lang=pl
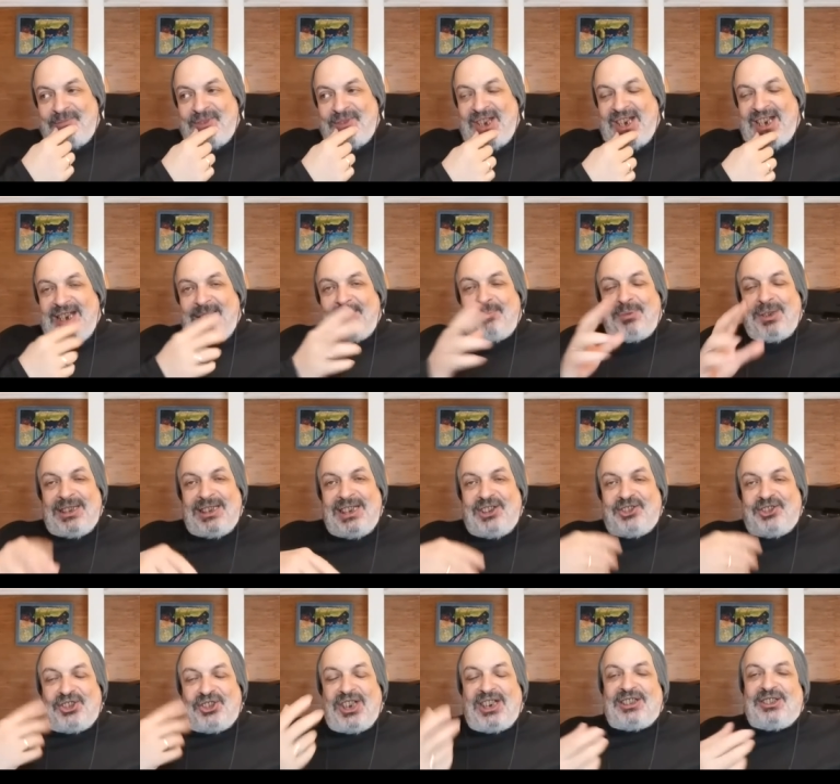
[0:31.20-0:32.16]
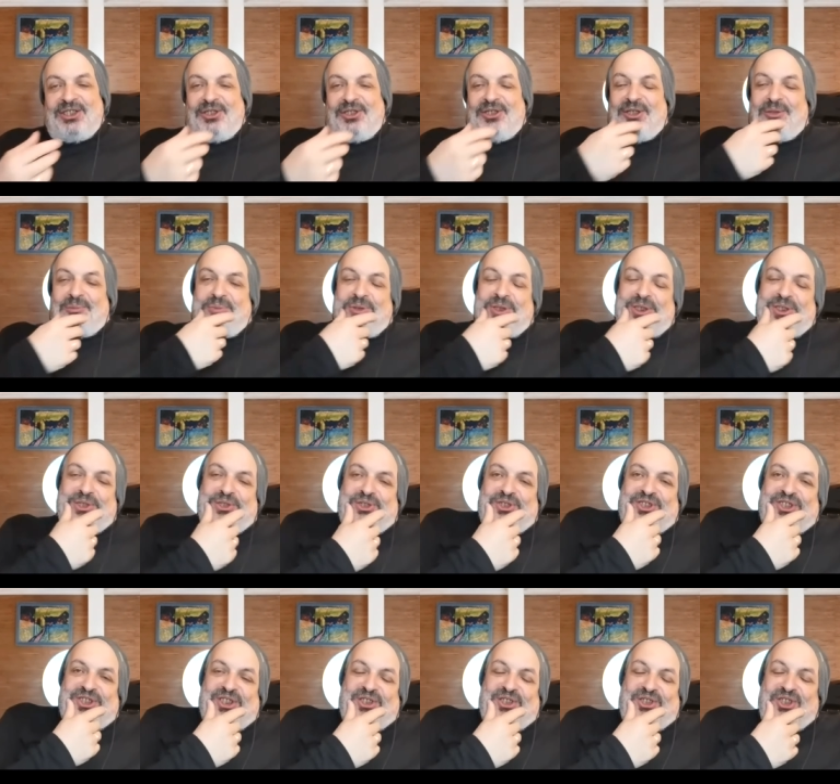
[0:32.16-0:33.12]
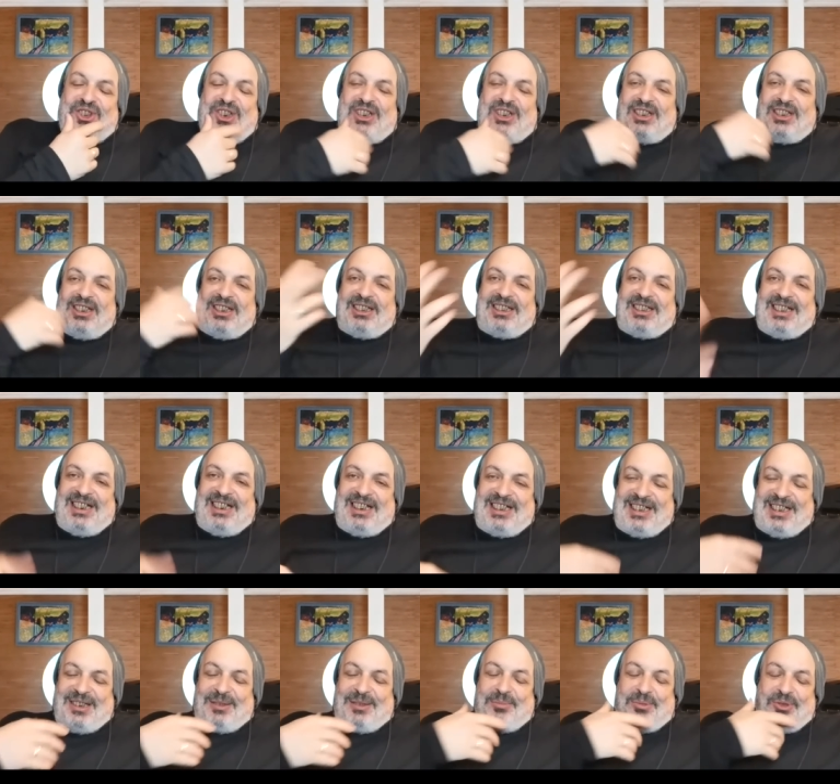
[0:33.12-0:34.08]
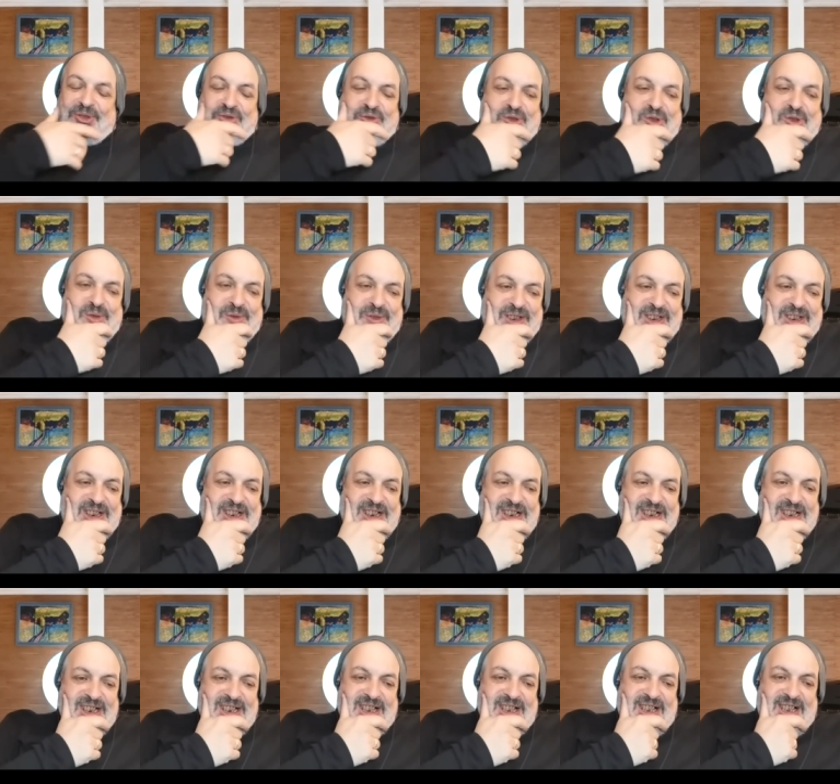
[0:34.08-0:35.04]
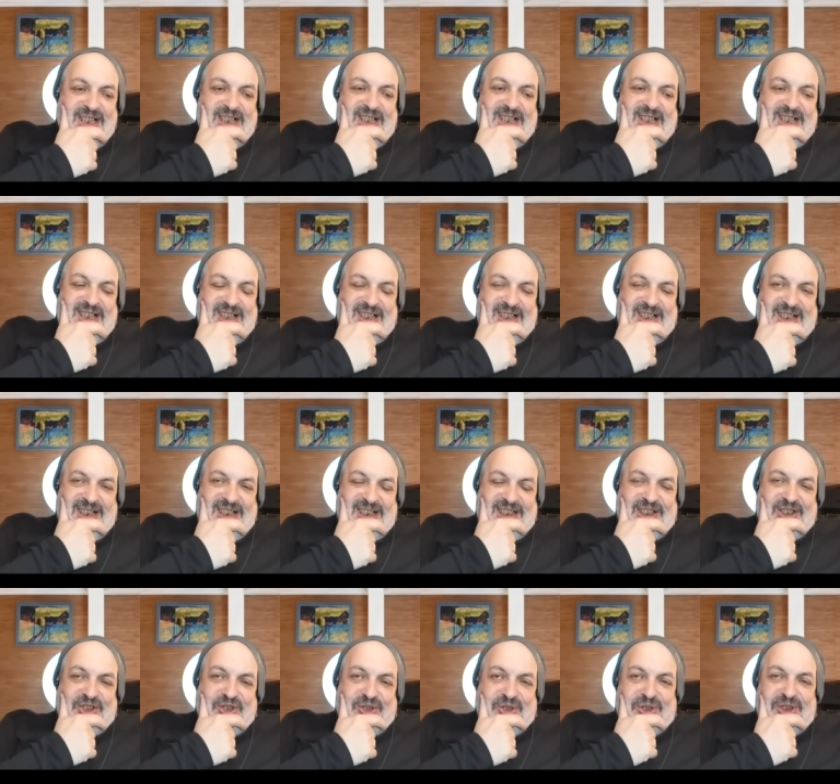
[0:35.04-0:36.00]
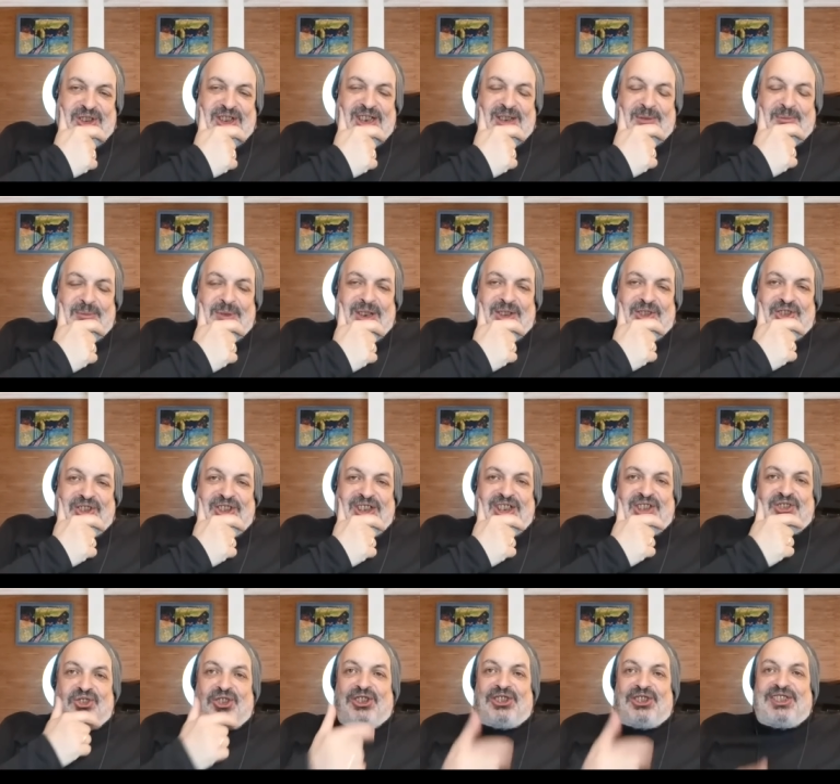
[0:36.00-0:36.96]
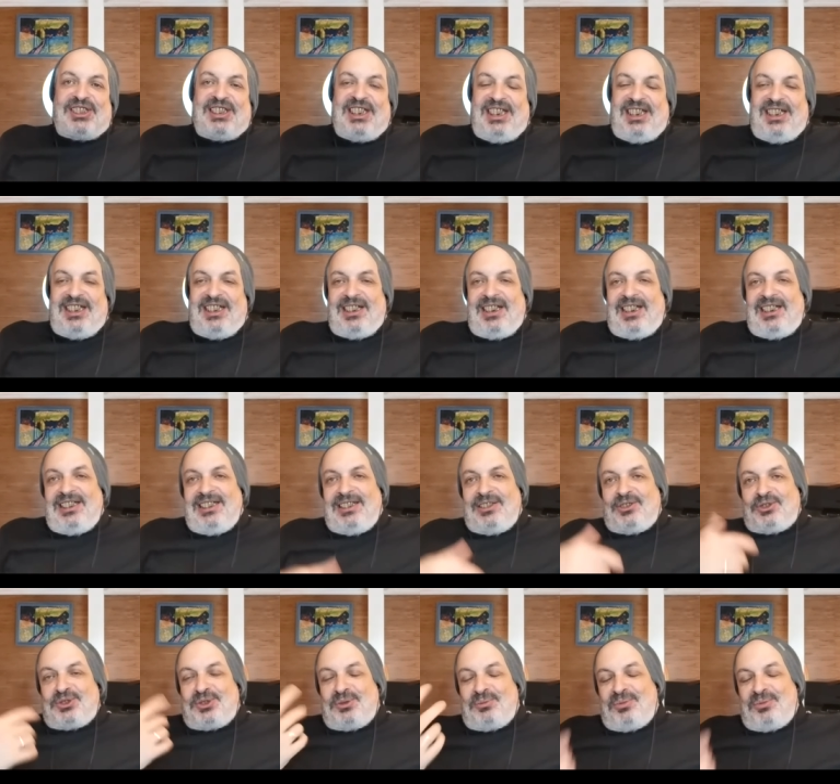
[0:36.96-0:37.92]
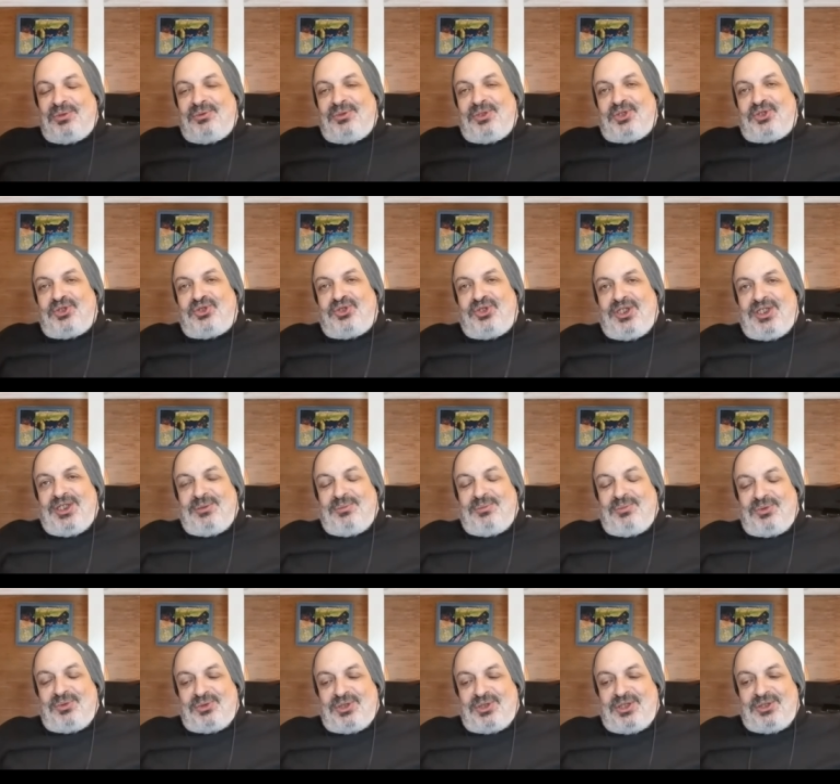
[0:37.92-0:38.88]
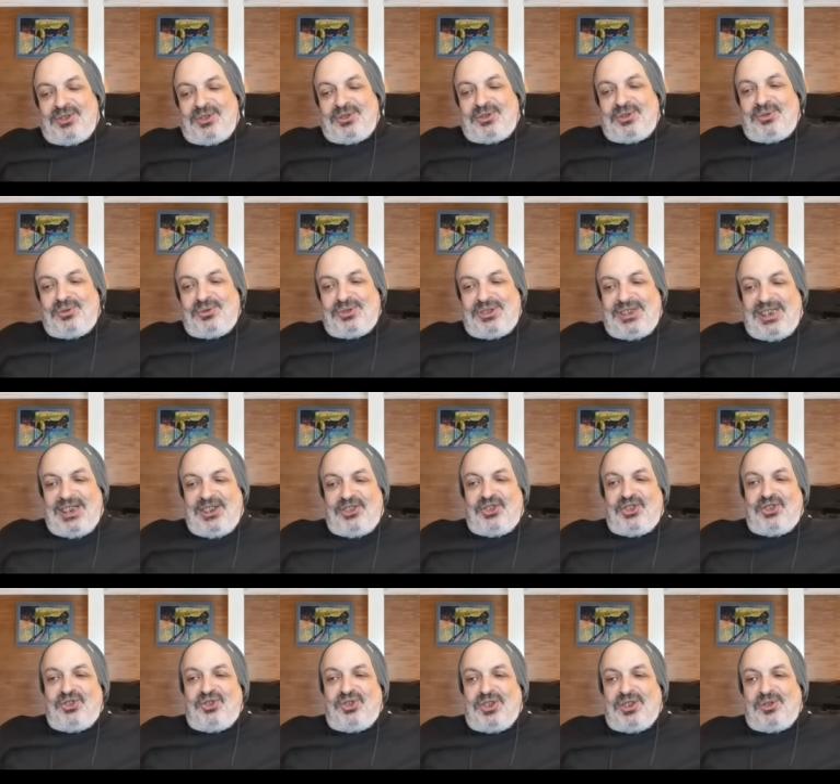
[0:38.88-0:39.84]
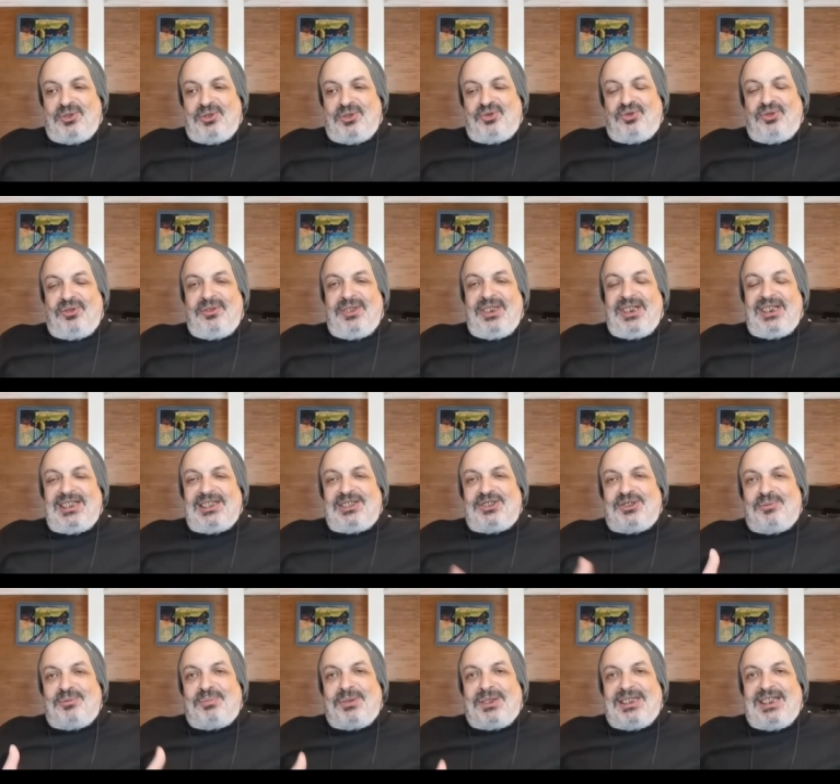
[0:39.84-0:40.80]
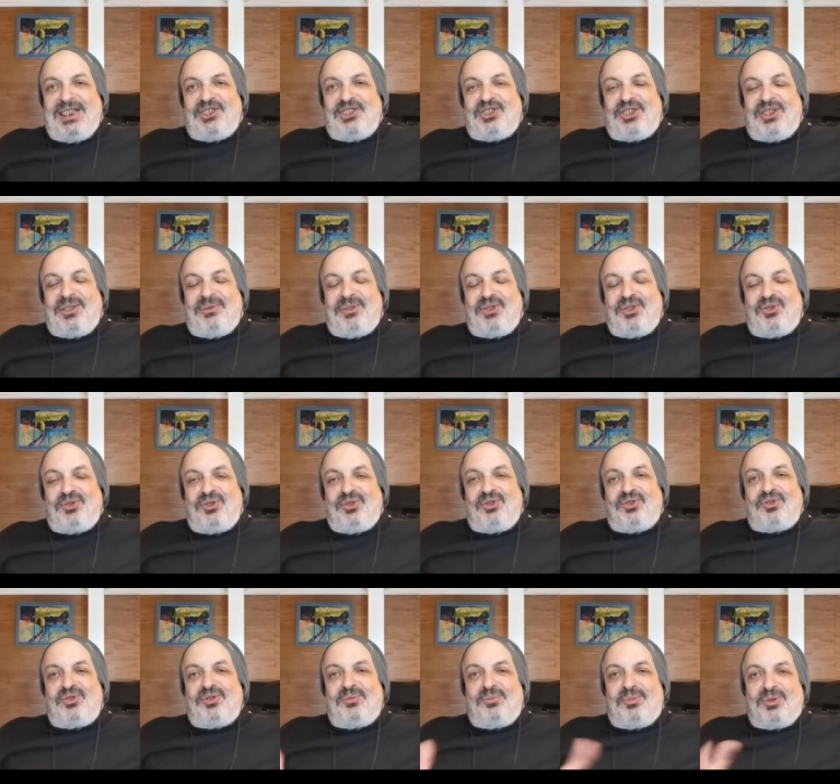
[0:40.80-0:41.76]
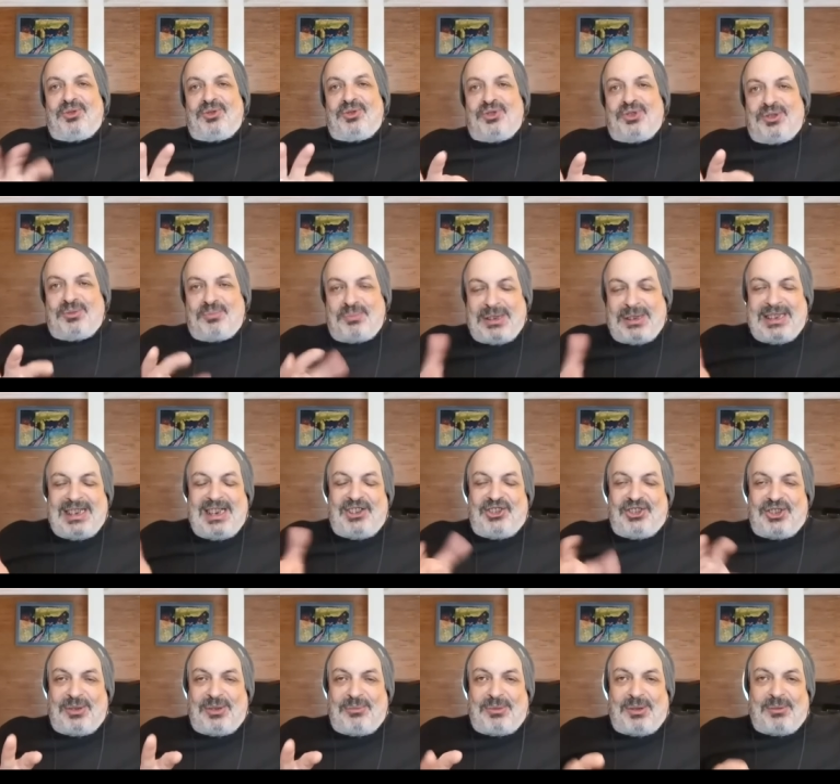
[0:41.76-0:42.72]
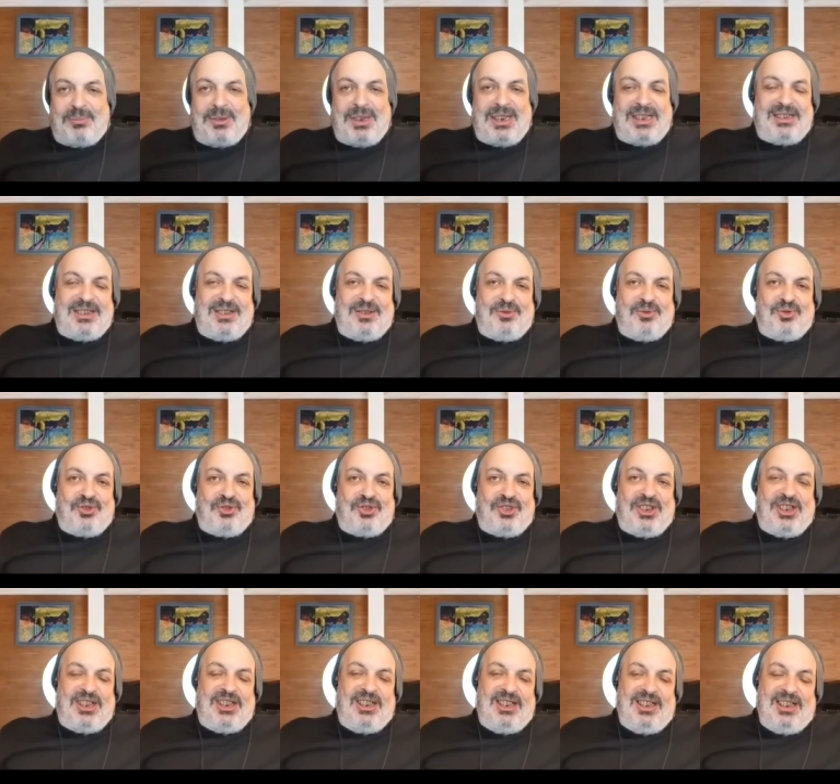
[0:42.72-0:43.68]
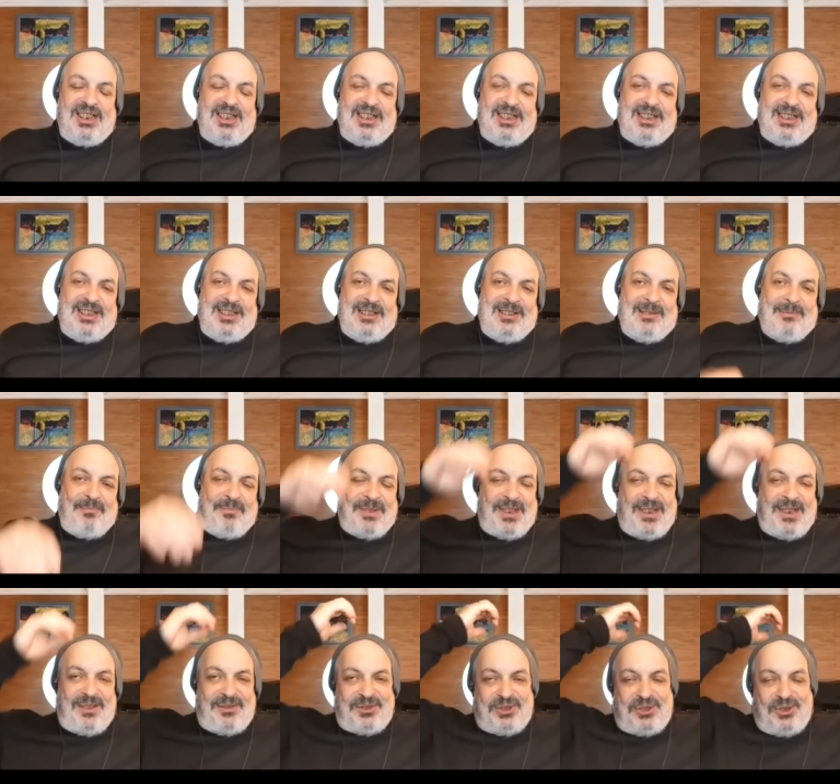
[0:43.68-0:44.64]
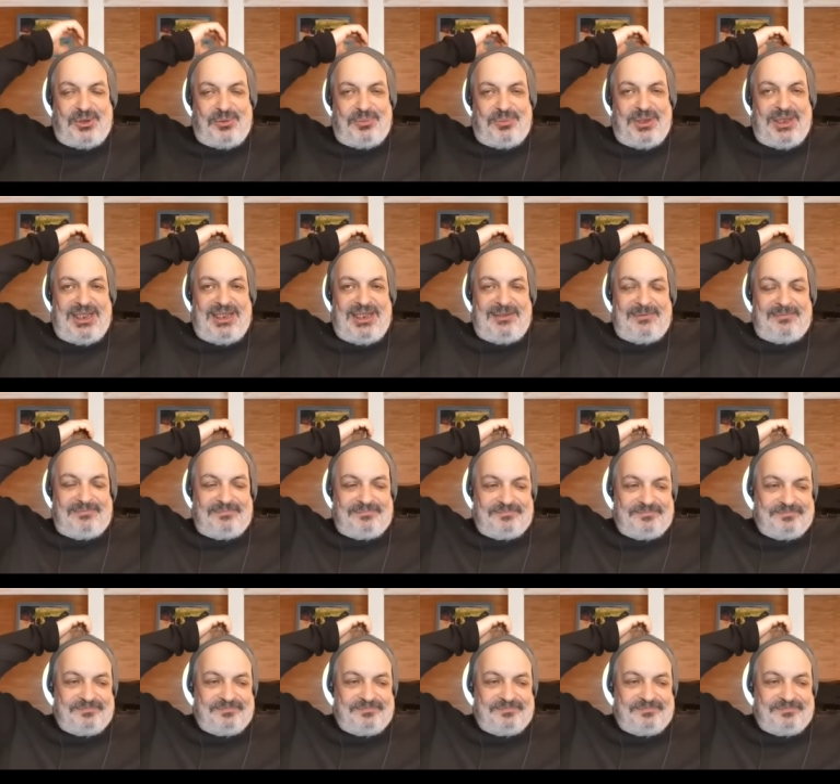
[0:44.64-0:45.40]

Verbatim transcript: taka padaczka, która dopiero się zaczęła i tak jakby człowiek, jeśli nie masz niekształcenia ani osobowości, ani mózgu, no to udaje się czego człowieka z tej padaczki wyciąć, no bo coś padaczka ma bardzo różne w sobie